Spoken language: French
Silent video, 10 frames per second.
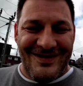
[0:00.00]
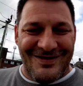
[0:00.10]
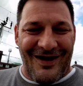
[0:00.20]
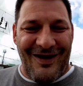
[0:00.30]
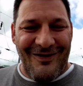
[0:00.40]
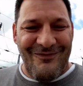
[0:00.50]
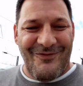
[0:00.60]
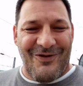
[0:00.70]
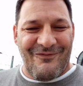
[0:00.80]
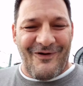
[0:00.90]
savent
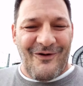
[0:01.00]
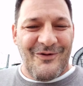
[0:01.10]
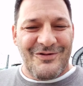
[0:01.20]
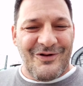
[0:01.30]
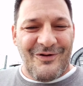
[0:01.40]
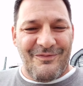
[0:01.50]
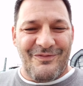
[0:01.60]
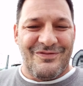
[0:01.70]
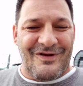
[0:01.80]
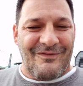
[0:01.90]
que fin octobre,
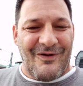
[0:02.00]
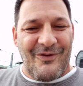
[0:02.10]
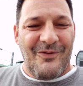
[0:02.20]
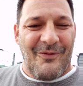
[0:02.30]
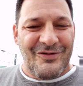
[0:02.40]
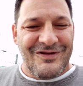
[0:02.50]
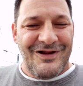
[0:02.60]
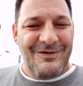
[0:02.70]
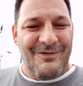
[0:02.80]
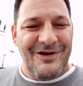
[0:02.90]
ça va remonter
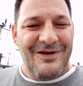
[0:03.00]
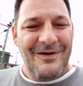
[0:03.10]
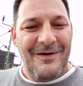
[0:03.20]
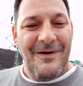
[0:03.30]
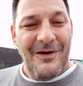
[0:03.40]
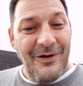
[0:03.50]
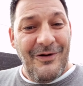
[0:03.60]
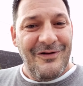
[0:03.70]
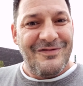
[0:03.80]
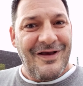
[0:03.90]
les prix. Eux
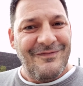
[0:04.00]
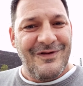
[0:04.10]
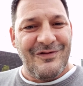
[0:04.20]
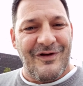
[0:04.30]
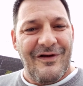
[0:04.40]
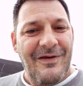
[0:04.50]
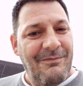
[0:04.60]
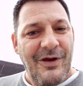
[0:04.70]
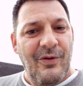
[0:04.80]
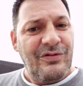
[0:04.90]
le savent déjà,
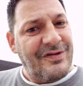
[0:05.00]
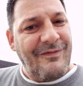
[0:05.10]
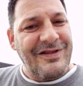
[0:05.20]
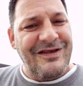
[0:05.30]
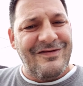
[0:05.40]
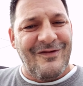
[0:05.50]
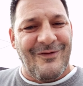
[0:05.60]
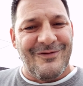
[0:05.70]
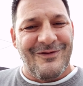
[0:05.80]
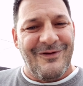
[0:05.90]
mais eux, ça va
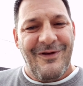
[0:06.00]
descendre.